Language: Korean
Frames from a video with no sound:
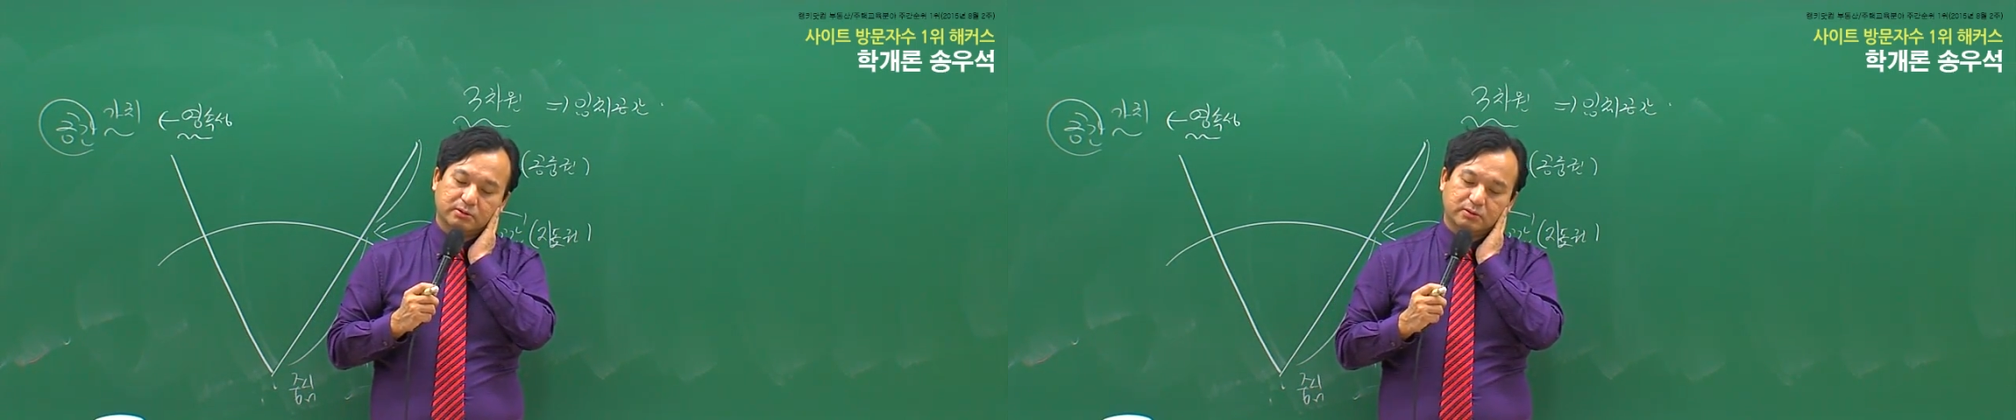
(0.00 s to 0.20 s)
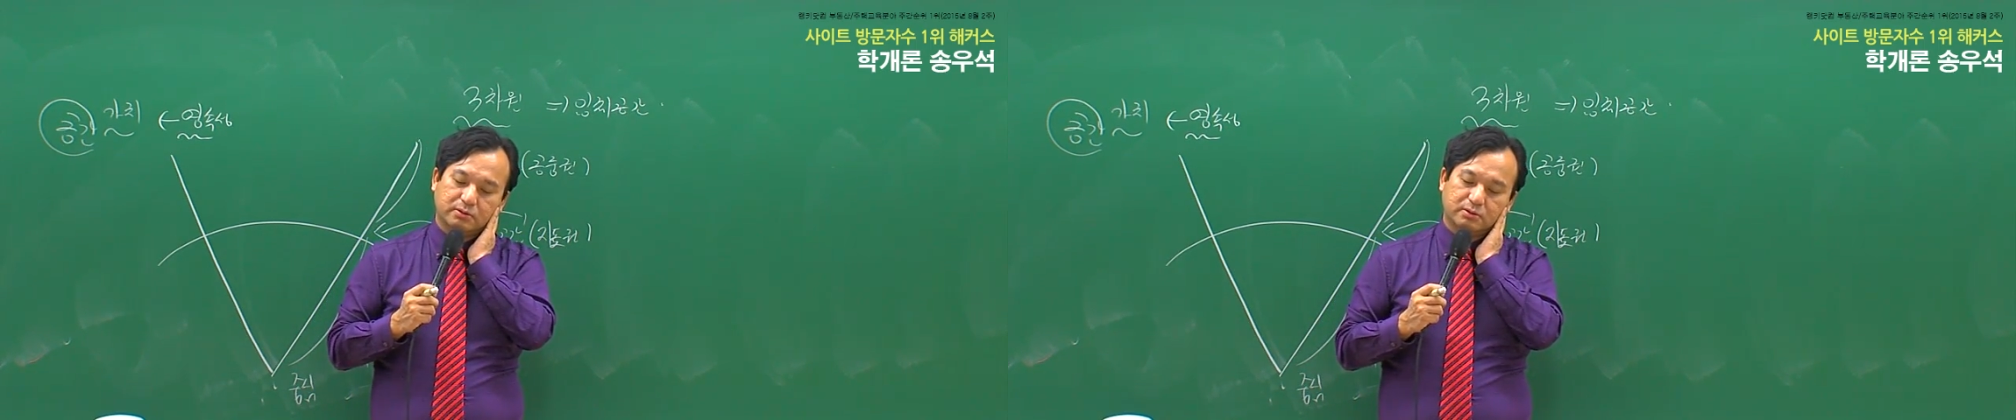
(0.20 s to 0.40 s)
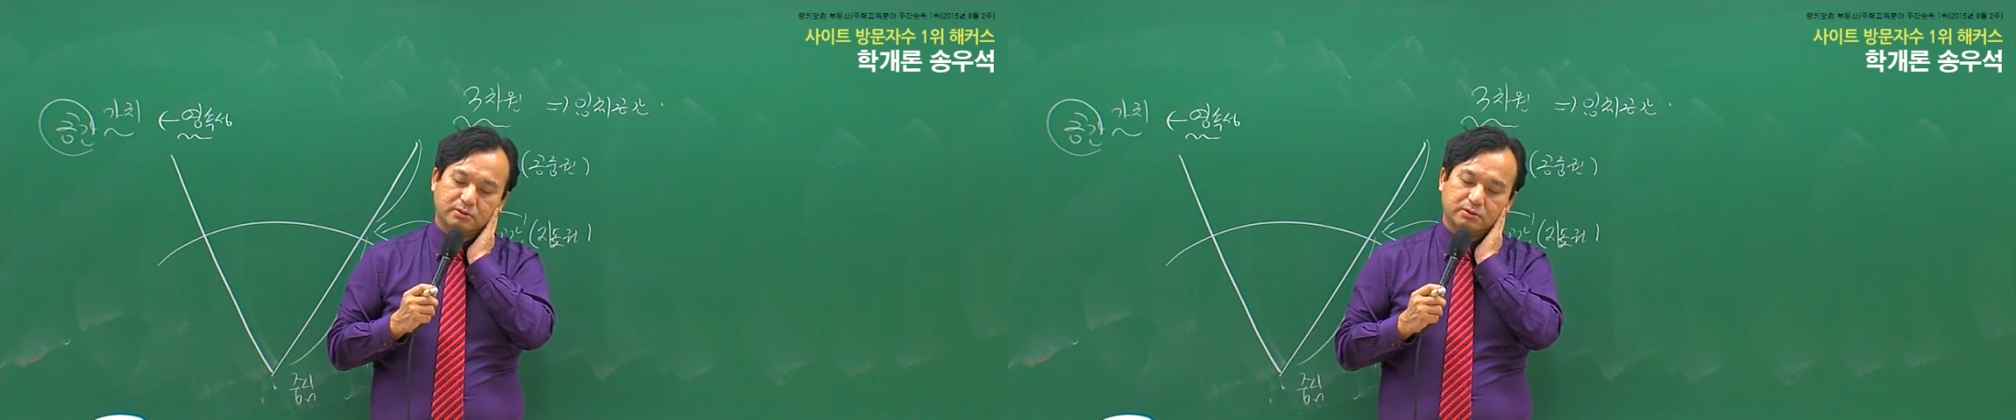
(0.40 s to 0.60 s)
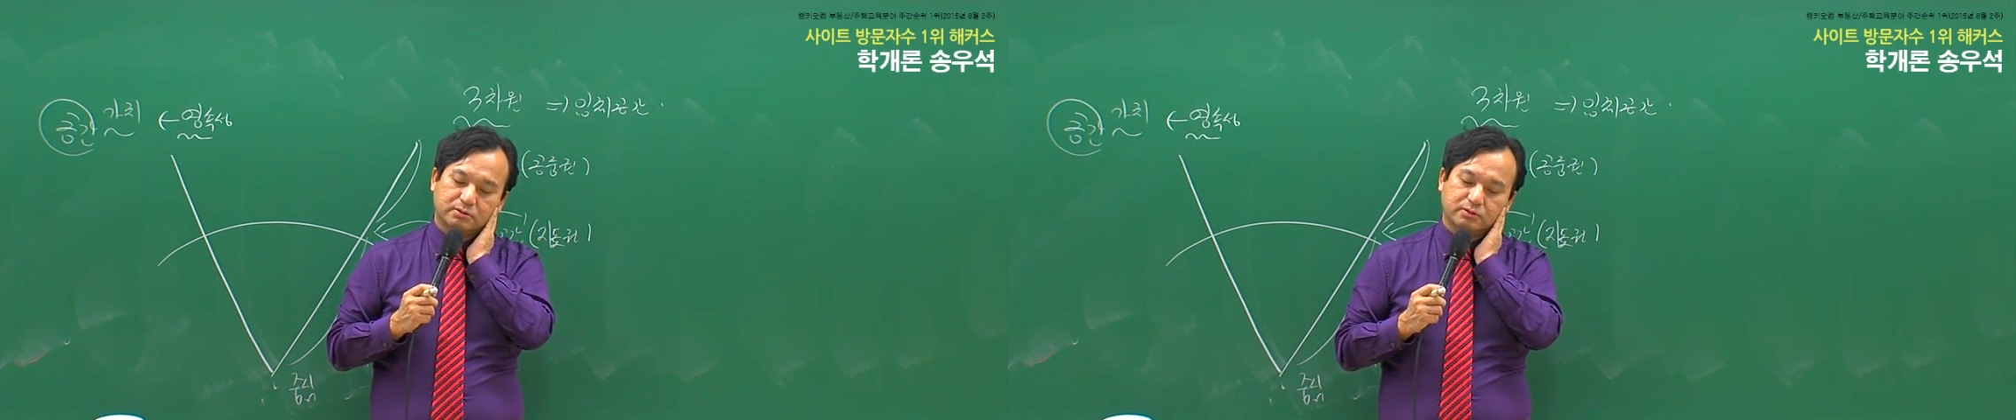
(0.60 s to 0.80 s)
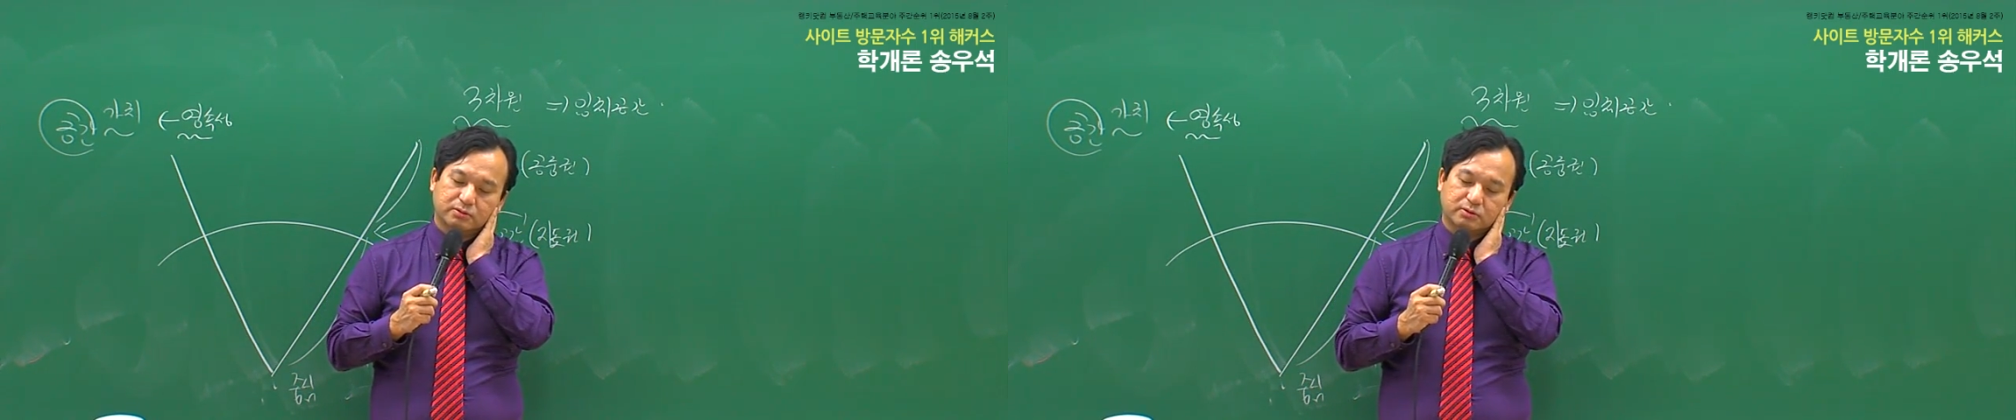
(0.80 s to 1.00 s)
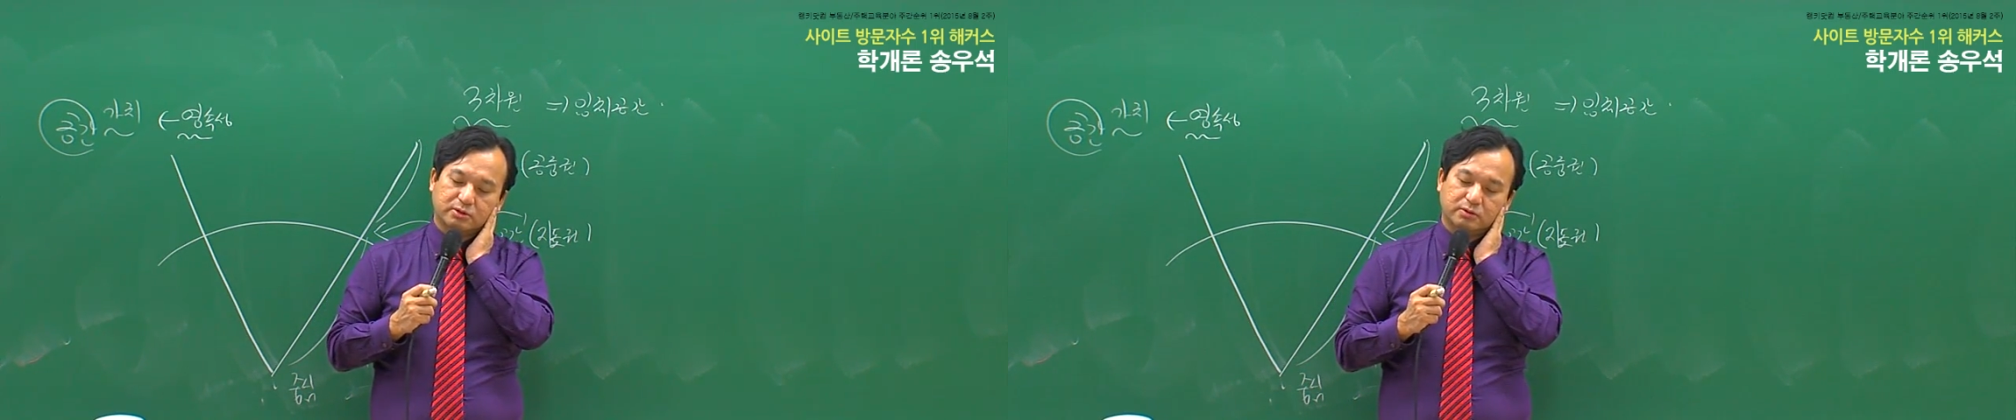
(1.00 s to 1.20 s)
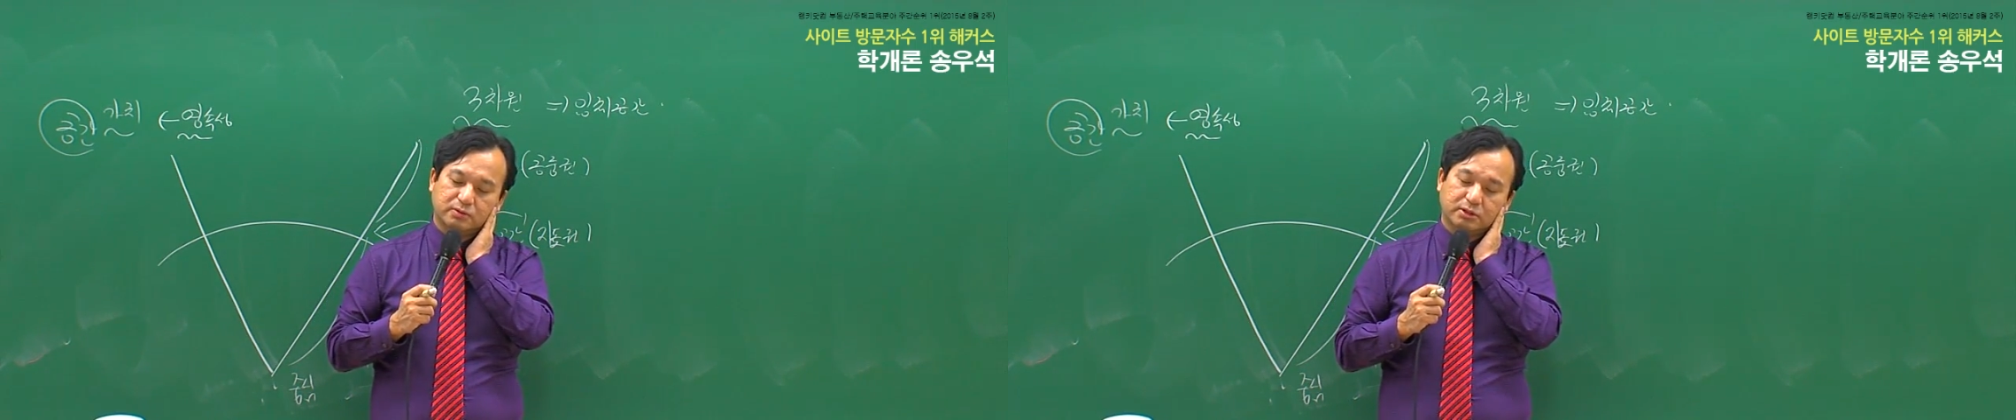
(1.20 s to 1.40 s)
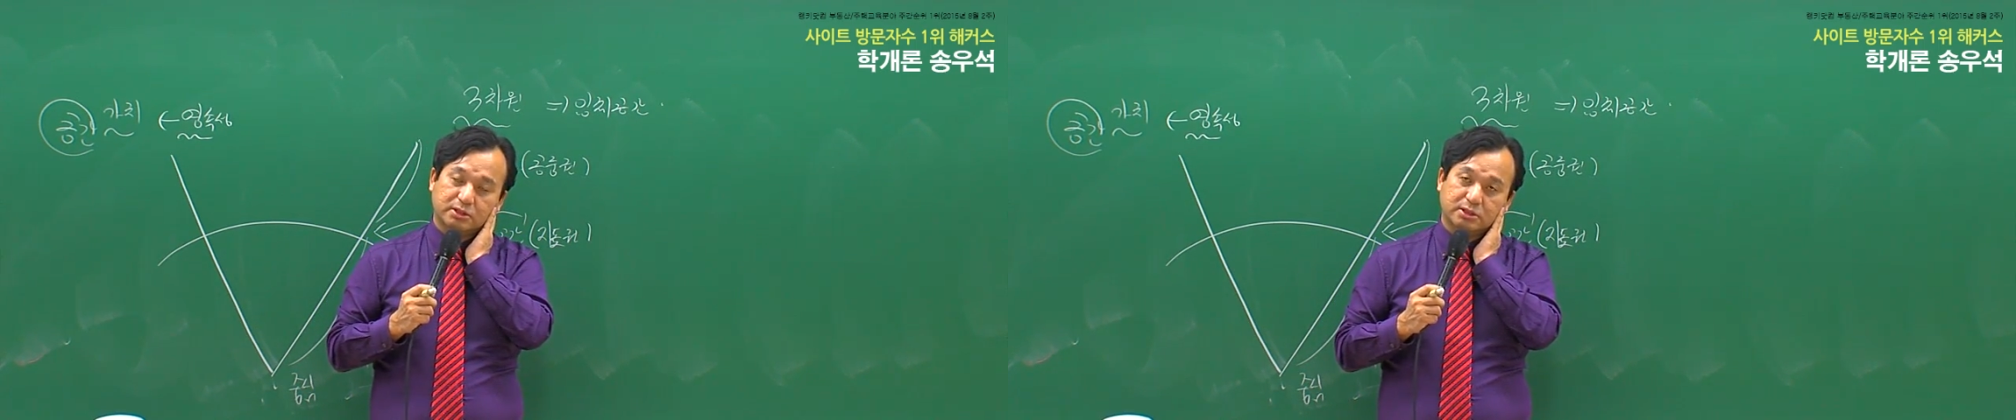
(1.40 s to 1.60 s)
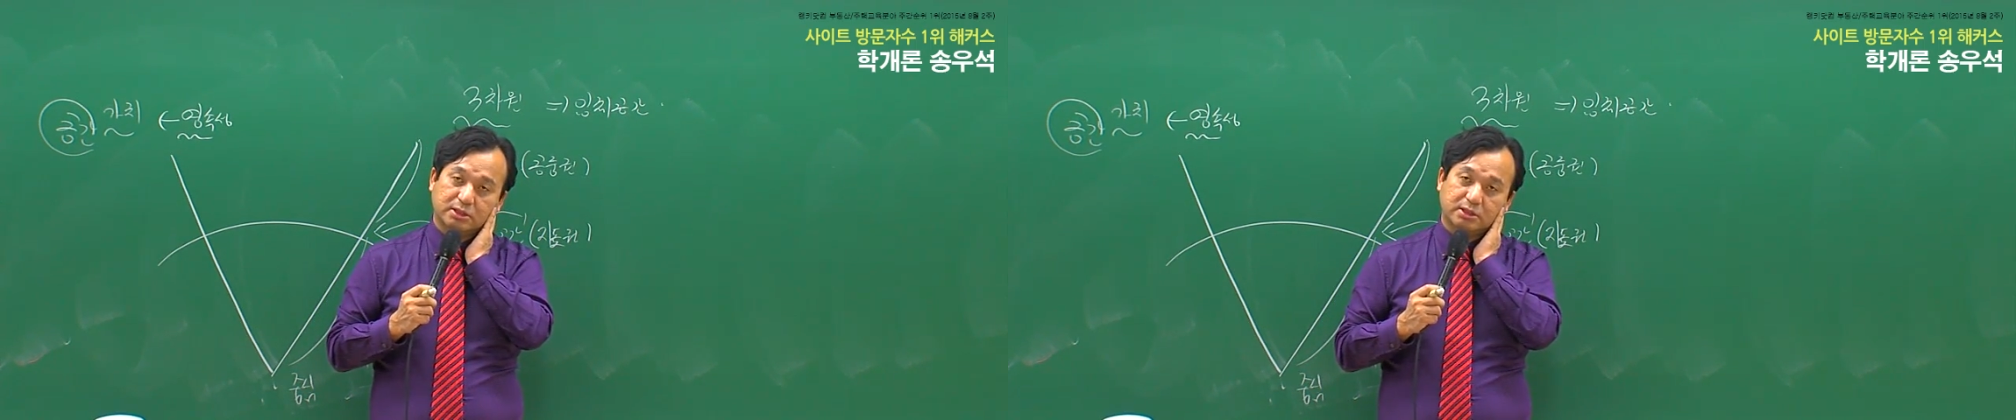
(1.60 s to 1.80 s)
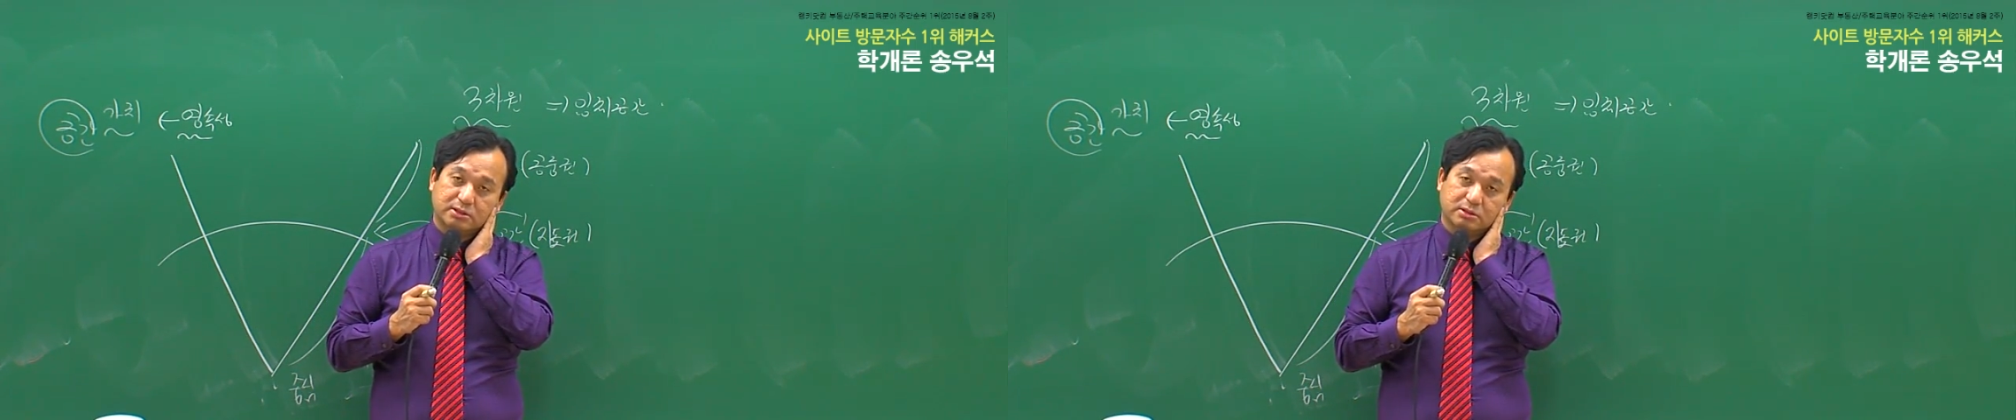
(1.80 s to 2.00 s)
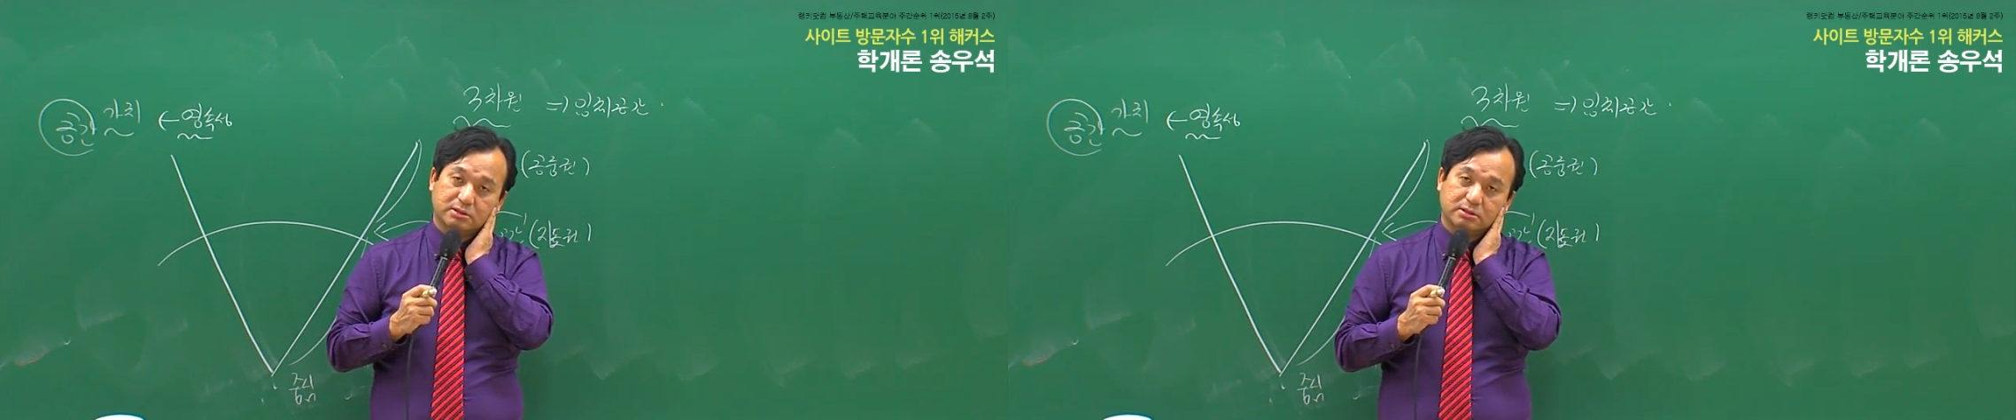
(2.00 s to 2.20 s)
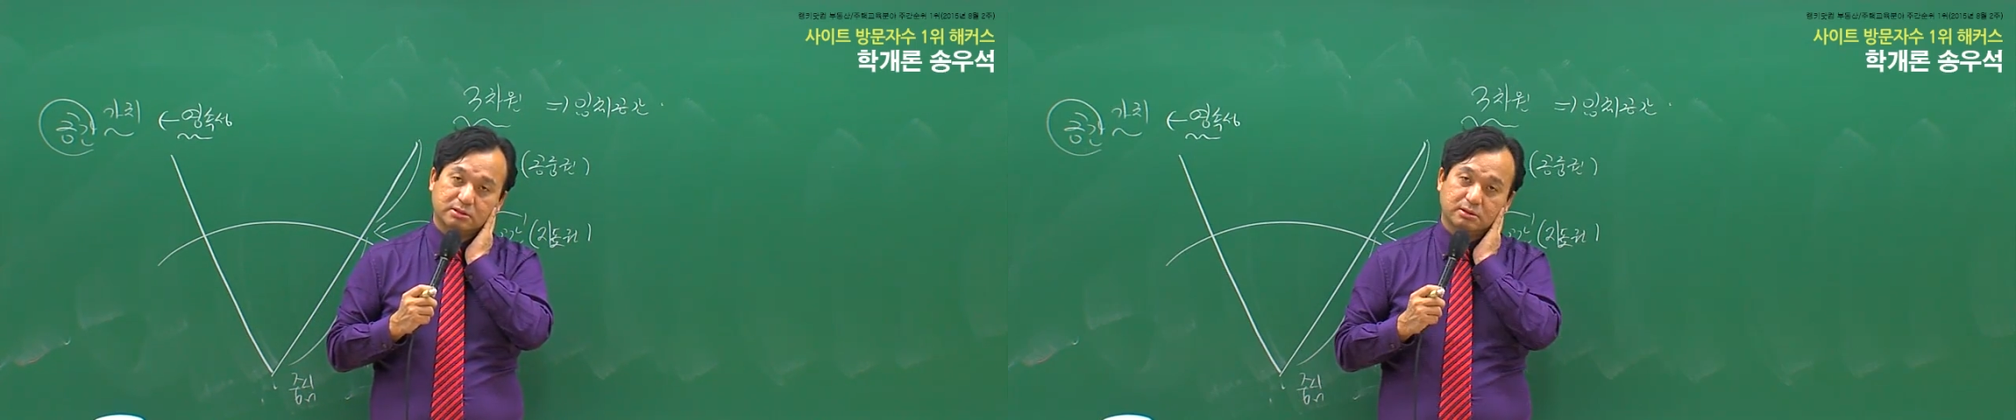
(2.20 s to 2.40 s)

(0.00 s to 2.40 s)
또 소유 또는 이용이 대상이 돼서